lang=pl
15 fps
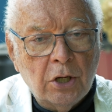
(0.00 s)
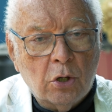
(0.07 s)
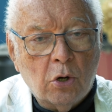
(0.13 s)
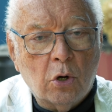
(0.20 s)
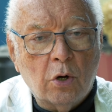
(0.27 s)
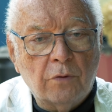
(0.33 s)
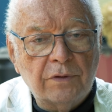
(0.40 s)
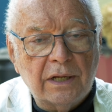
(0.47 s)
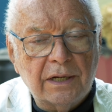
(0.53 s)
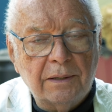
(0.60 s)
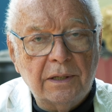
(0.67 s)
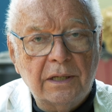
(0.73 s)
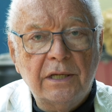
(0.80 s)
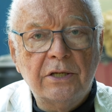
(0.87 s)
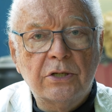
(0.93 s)
kogo w
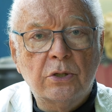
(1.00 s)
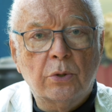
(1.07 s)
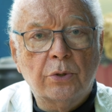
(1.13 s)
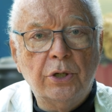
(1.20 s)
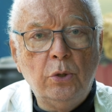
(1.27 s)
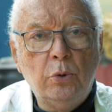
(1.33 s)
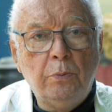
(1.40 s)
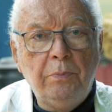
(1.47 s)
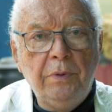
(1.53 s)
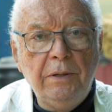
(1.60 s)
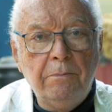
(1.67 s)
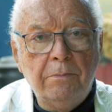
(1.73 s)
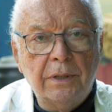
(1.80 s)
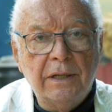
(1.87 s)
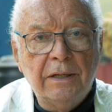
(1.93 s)
danej historii
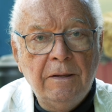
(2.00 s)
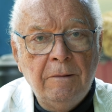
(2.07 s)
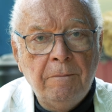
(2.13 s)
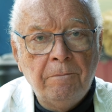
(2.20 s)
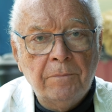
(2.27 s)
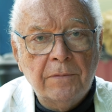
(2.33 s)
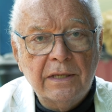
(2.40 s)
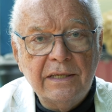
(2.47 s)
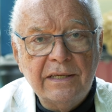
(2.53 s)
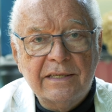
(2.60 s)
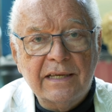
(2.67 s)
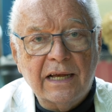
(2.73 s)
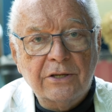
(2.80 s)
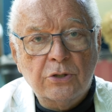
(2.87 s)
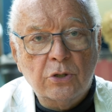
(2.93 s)
lubimy i
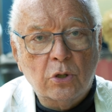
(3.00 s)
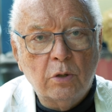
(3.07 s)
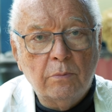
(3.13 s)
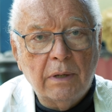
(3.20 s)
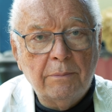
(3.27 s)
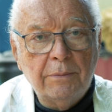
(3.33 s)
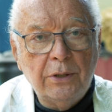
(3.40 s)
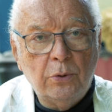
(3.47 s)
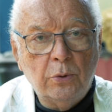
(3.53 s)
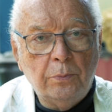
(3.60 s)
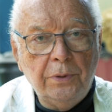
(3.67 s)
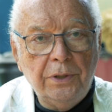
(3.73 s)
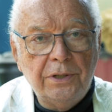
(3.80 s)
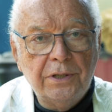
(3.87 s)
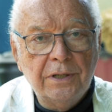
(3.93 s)
za co go mamy
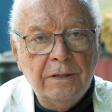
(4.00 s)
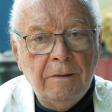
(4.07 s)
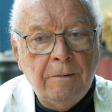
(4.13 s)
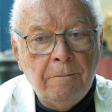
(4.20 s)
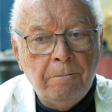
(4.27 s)
lubić.